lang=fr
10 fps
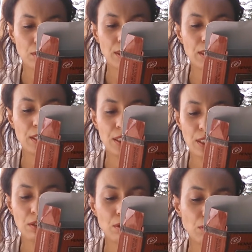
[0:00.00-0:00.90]
et
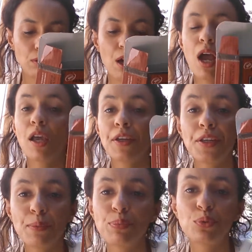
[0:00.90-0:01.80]
c'est euh, un
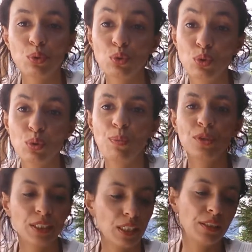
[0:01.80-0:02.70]
aîné plutôt de
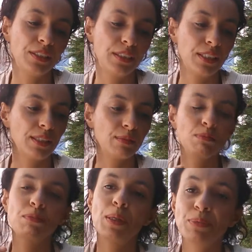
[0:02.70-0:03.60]
bonne qualité,
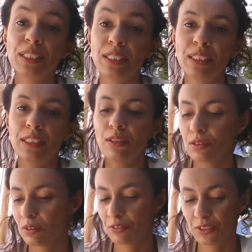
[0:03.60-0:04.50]
même si
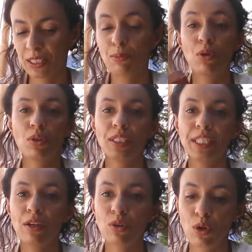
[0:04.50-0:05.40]
euh, évidemment il
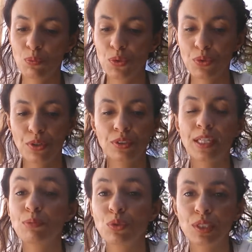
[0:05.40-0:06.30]
y a encore mieux en
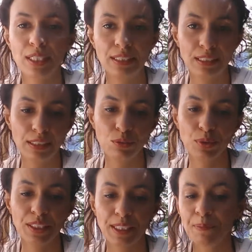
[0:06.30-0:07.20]
termes de qualité de
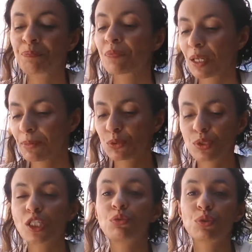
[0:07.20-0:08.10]
aîné. Mais tout
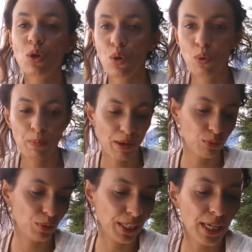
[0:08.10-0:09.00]
ça, je vous en
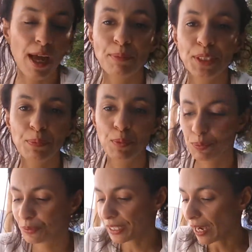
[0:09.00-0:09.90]
reparlerai un petit peu
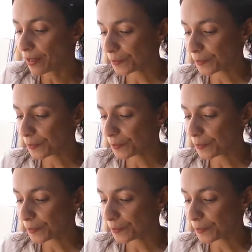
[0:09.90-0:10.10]
plus tard.